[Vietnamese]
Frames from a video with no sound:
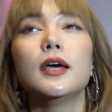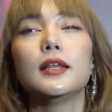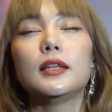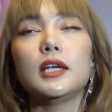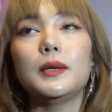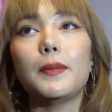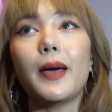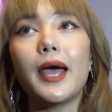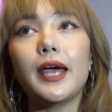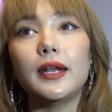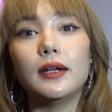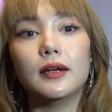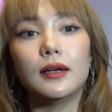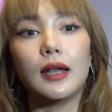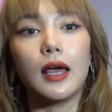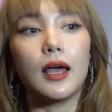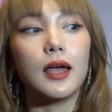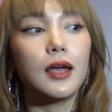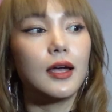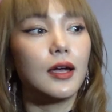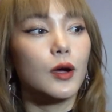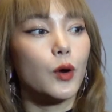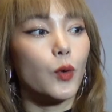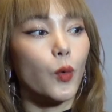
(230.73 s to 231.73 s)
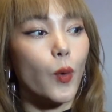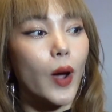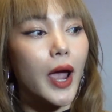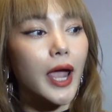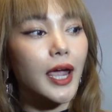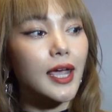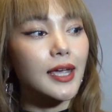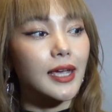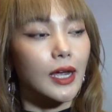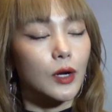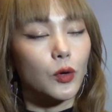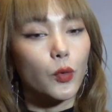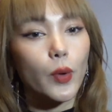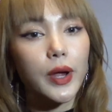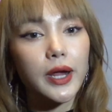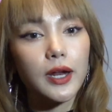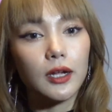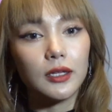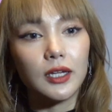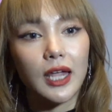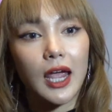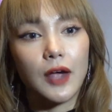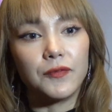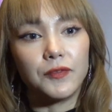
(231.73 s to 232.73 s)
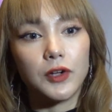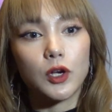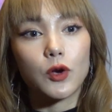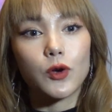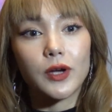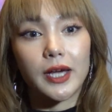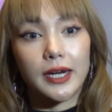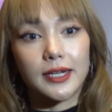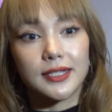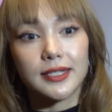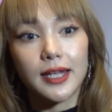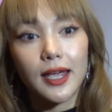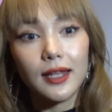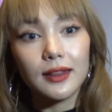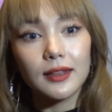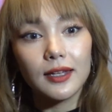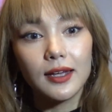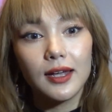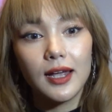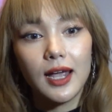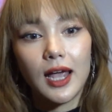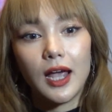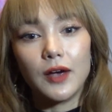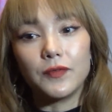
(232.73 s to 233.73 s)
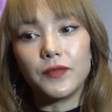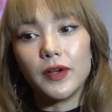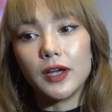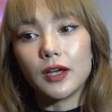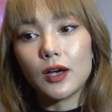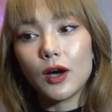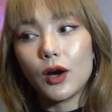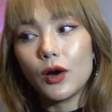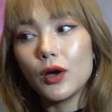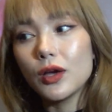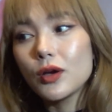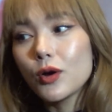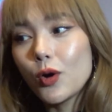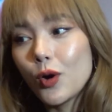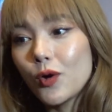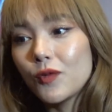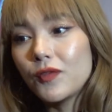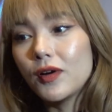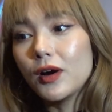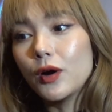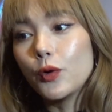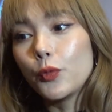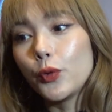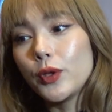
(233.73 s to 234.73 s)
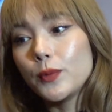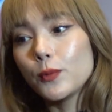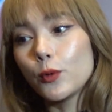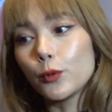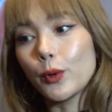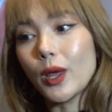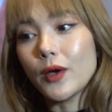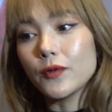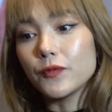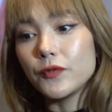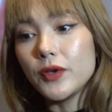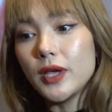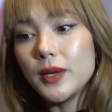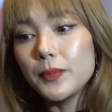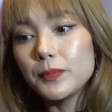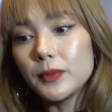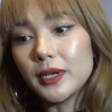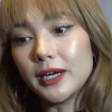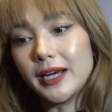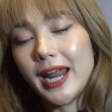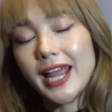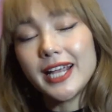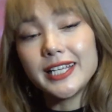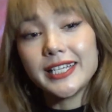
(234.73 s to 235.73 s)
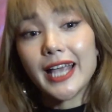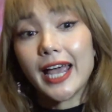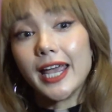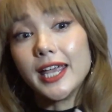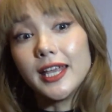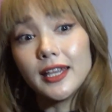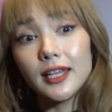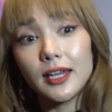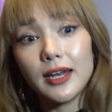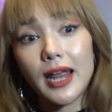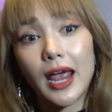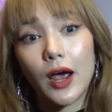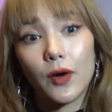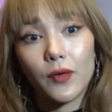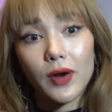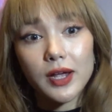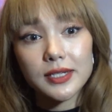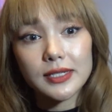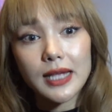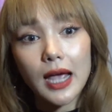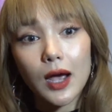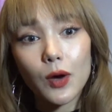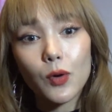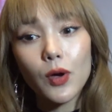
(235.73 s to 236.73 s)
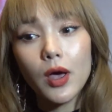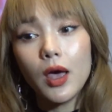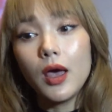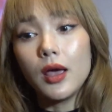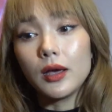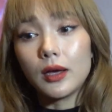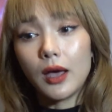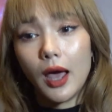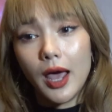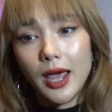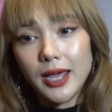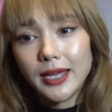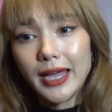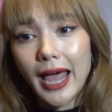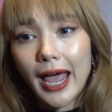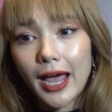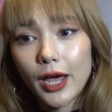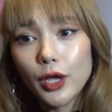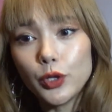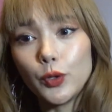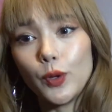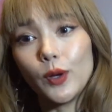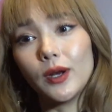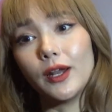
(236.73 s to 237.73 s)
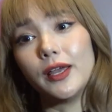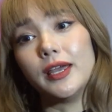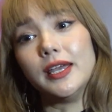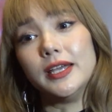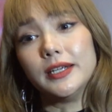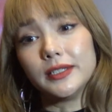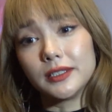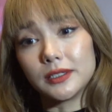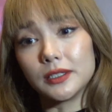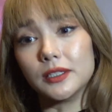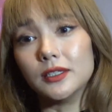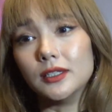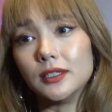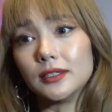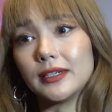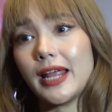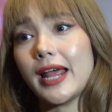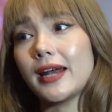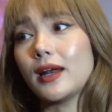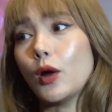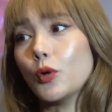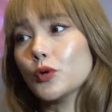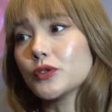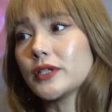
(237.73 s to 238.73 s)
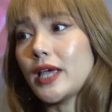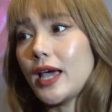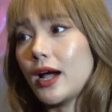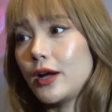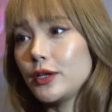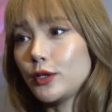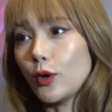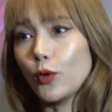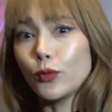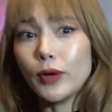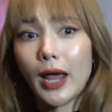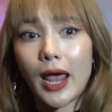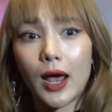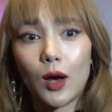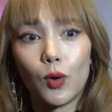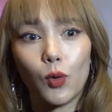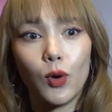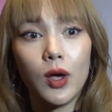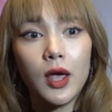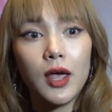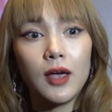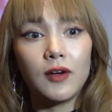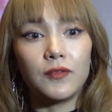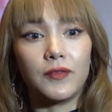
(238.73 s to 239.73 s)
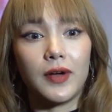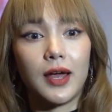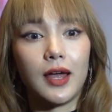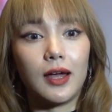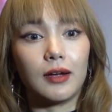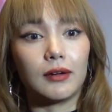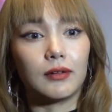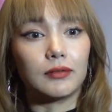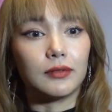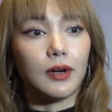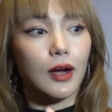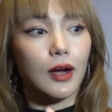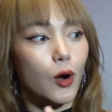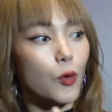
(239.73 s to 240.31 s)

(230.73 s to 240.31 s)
thứ ba nữa là ngoài cái cảnh quay đó thì hàng phải coi cảnh sát hàng phải coi cover nguyên một đoàn phim là đang chạy như thế nào ra sao kể cả cái chuyện là hiện trường đang đậu xe ở chỗ nào và ừ.